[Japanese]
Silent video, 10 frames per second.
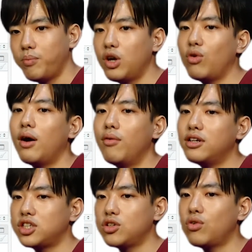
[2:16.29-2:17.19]
まあ、要は、
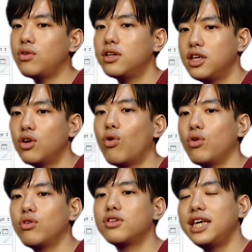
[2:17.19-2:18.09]
ウェルチのに標
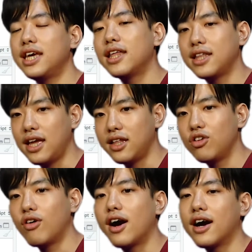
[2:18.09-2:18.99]
本の T 検定っていう
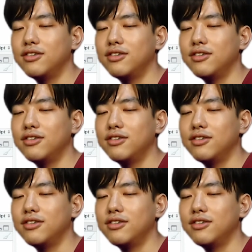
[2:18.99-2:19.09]
のがわか